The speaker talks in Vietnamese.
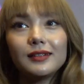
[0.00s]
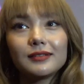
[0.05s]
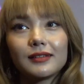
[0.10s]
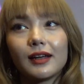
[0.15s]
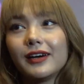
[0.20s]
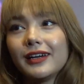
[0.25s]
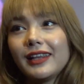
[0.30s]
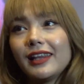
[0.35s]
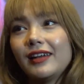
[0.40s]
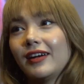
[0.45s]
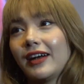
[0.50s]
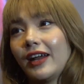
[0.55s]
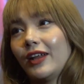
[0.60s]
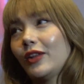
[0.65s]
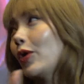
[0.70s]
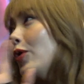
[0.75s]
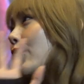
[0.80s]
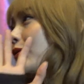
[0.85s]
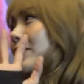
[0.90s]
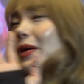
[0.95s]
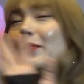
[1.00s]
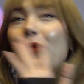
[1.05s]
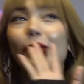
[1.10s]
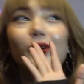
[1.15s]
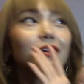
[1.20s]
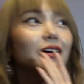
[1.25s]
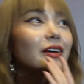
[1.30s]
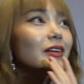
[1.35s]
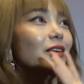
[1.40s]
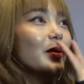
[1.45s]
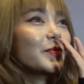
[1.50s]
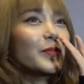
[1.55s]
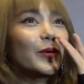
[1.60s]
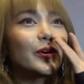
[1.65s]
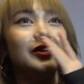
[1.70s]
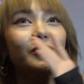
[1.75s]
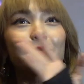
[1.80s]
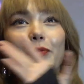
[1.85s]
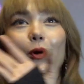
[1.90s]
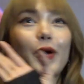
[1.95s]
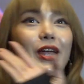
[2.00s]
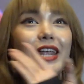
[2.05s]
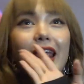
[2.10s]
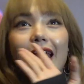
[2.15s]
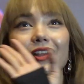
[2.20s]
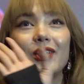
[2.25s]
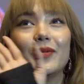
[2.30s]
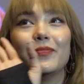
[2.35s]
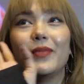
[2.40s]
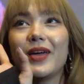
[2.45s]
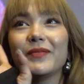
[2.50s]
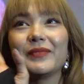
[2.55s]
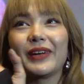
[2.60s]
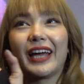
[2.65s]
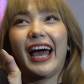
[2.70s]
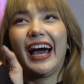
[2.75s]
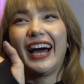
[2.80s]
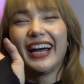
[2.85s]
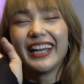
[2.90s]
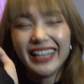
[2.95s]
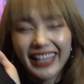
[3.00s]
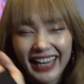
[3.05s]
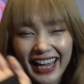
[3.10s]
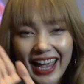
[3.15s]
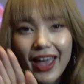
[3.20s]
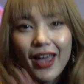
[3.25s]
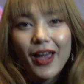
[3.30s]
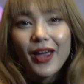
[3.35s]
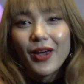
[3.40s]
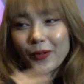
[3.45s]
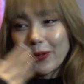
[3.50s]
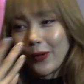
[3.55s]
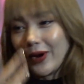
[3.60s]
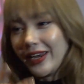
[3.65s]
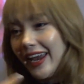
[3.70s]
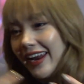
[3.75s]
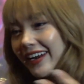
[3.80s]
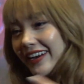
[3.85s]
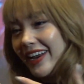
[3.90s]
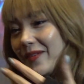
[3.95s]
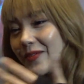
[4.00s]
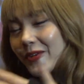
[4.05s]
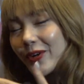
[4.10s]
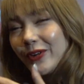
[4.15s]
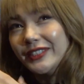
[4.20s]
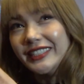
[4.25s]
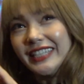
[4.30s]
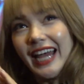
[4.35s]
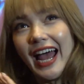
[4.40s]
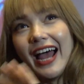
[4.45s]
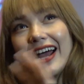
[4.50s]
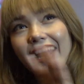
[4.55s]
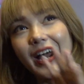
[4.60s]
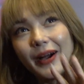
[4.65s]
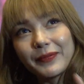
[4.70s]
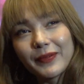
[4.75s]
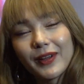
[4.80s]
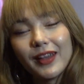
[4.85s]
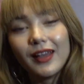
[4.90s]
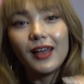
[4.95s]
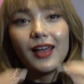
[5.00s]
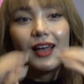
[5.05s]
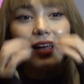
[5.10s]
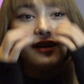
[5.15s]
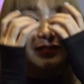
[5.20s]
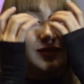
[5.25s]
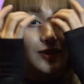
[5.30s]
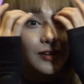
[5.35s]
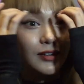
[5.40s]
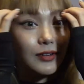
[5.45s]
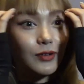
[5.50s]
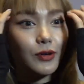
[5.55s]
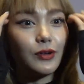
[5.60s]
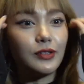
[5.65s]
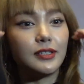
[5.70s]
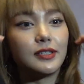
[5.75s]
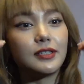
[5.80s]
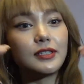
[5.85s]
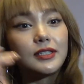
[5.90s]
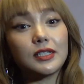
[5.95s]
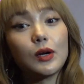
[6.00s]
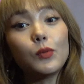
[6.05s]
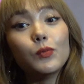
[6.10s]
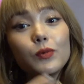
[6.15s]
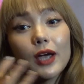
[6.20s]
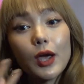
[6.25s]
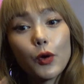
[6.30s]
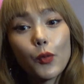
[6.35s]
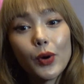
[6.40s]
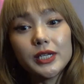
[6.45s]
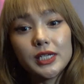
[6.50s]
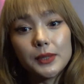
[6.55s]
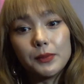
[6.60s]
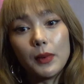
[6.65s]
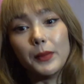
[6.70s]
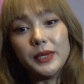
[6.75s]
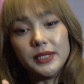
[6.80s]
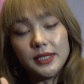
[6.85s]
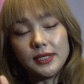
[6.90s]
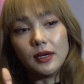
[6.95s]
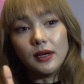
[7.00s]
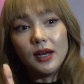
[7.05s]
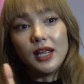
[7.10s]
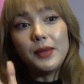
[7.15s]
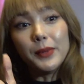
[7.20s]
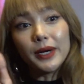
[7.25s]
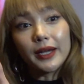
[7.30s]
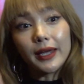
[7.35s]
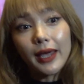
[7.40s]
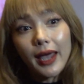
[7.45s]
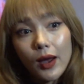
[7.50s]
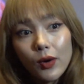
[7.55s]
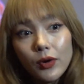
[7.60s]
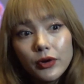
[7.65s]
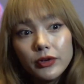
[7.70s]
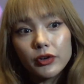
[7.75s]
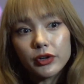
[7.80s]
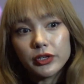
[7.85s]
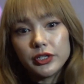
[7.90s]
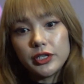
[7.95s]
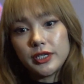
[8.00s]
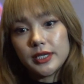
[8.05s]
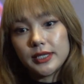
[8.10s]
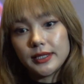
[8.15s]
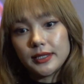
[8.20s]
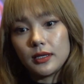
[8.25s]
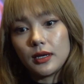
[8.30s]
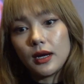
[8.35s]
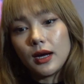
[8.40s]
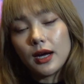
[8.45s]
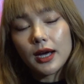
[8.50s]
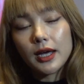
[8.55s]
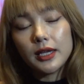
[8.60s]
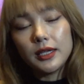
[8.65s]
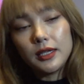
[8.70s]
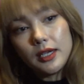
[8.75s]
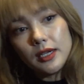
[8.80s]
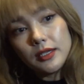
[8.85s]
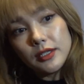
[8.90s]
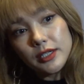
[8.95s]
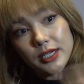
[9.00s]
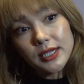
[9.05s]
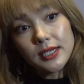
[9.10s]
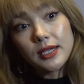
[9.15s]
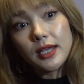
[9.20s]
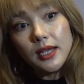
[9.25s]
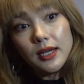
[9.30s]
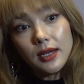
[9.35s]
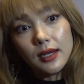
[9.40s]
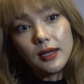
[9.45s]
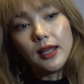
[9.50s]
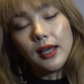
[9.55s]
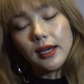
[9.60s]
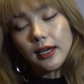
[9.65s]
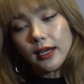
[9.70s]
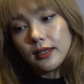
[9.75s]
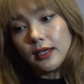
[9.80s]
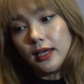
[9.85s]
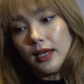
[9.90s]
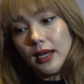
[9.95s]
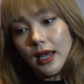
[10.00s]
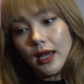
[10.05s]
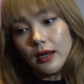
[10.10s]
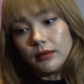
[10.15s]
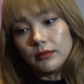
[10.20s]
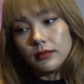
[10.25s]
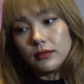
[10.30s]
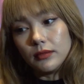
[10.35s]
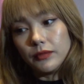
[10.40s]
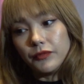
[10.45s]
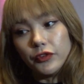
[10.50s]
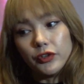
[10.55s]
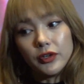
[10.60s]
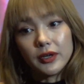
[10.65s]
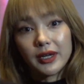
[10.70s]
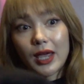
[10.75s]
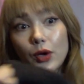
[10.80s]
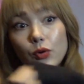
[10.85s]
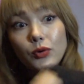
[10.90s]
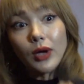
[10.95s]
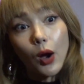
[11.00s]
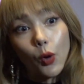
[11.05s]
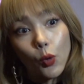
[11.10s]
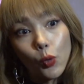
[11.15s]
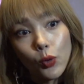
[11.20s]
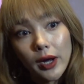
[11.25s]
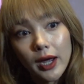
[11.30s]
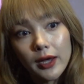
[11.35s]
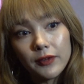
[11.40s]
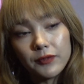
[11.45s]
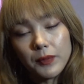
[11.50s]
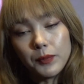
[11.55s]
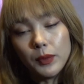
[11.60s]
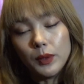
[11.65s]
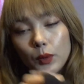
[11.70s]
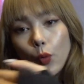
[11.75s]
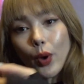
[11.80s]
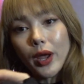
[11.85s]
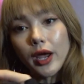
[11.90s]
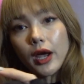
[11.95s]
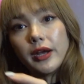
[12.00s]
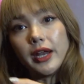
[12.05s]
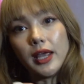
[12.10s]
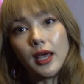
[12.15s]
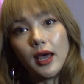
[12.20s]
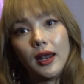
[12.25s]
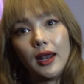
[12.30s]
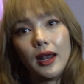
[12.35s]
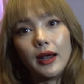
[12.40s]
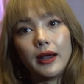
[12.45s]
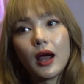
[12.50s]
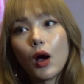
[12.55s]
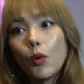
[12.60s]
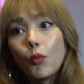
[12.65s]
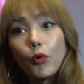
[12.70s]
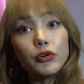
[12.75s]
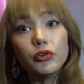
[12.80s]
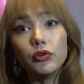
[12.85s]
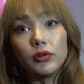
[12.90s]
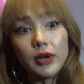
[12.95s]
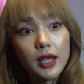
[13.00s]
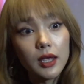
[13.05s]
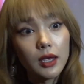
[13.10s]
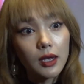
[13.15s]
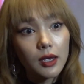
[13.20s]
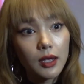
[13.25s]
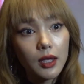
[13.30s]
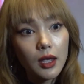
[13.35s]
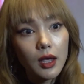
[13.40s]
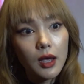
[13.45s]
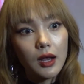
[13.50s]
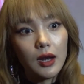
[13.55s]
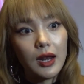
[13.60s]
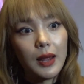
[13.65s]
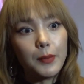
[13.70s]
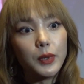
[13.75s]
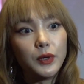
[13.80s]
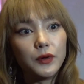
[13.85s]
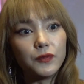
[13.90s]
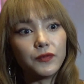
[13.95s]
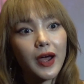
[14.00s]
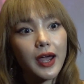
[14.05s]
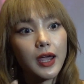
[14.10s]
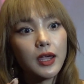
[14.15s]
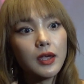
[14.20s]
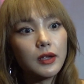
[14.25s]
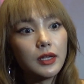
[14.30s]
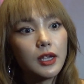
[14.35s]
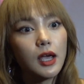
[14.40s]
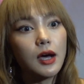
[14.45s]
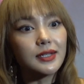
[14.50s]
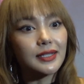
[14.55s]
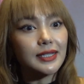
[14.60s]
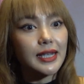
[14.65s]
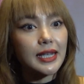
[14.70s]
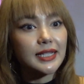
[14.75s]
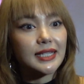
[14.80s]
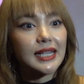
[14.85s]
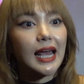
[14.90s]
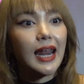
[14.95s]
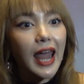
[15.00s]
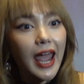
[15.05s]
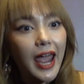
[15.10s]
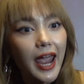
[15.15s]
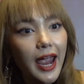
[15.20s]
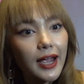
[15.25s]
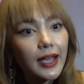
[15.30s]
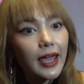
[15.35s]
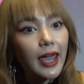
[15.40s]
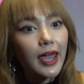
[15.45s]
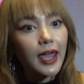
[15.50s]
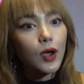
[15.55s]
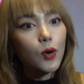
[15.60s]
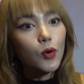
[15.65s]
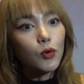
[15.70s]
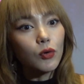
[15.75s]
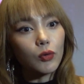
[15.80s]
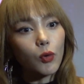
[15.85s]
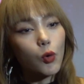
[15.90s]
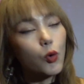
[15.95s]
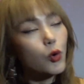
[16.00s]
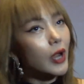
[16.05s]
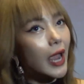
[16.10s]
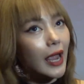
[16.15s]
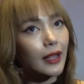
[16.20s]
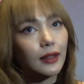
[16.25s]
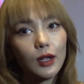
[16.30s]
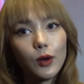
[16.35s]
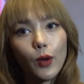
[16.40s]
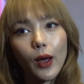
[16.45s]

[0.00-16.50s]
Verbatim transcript: tới thì lần này thôi nha mọi người mọi người quay nhanh giùm em cả quay nhanh đi em còn trả gấp đó rồi trong cái quá trình mà mình xử lý mình kéo nó được cái chiếc, à, cái chiếc jet ski đó lên thì là vừa kéo cẩu ha và mình quay cái địa hình là nó không có đường đi là mình phải nhờ xe xà lan kéo được u các thể